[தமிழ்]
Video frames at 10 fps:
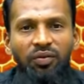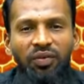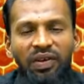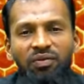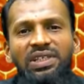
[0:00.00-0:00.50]

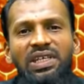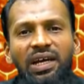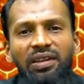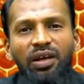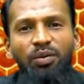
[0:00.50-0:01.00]

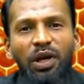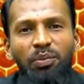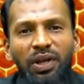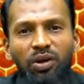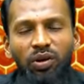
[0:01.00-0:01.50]
விவசாயத்துக்கு
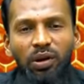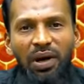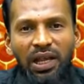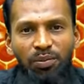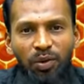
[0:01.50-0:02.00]
மிகப்பெரிய ஒரு
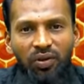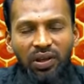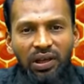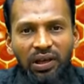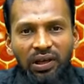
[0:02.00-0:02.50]
பாதிப்பை
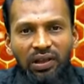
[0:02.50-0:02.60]
வந்து